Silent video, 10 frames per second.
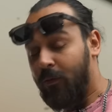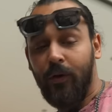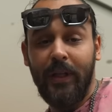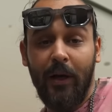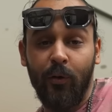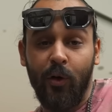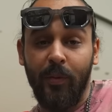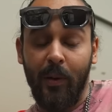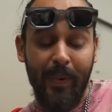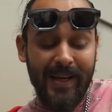Вот так
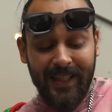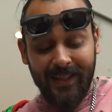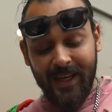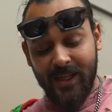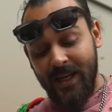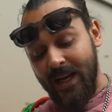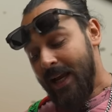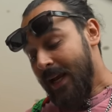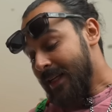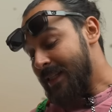удобно. Быстро
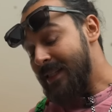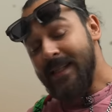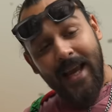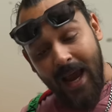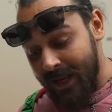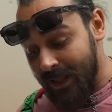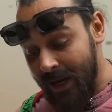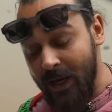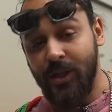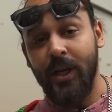нашли, сняли
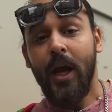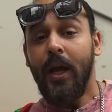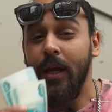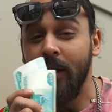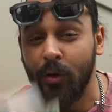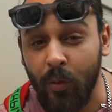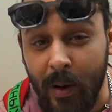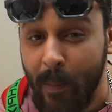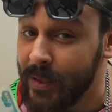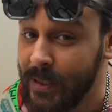наличные и не
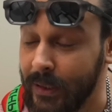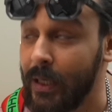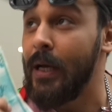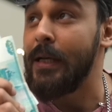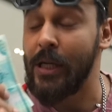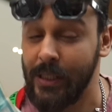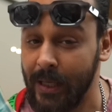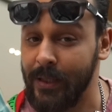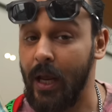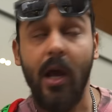думая о процентах
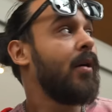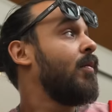60 дней.